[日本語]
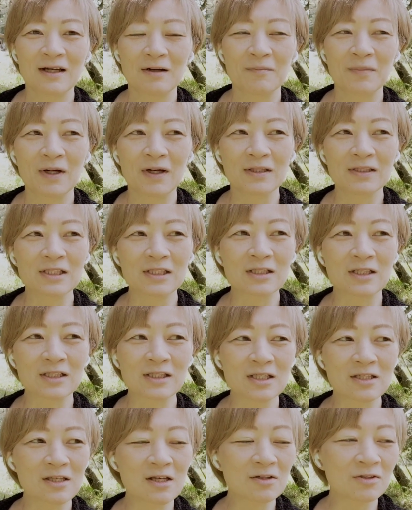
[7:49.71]
まあ実家
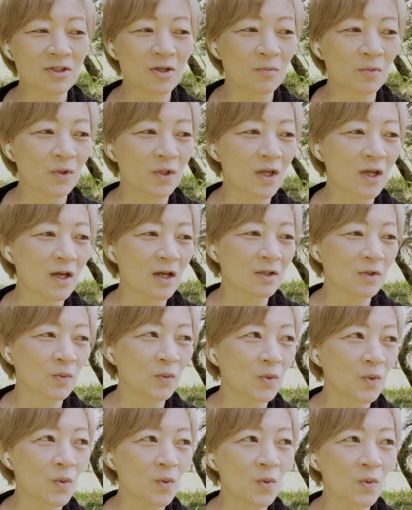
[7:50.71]
じゃなくてもね
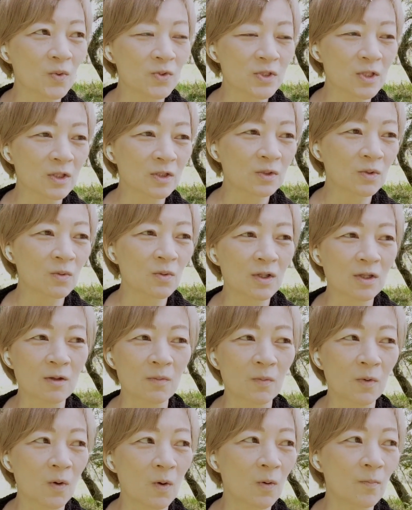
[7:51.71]
旅行先とかで
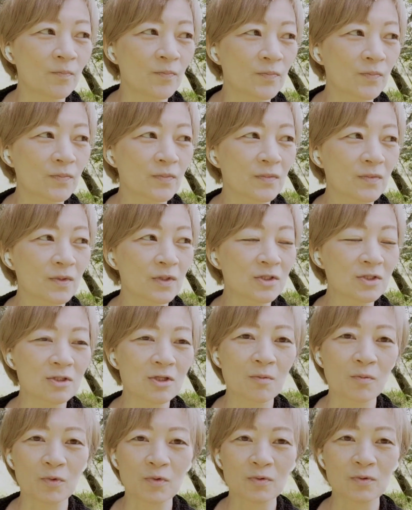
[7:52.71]
もいつ
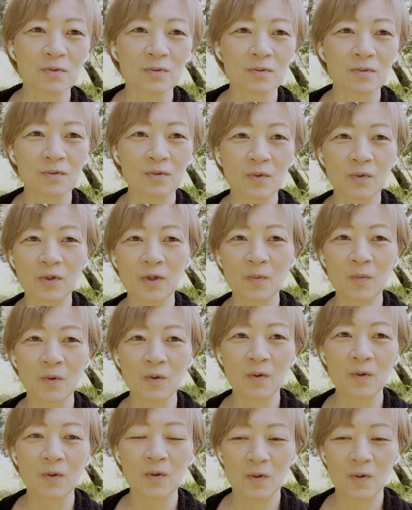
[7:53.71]
でもどこでも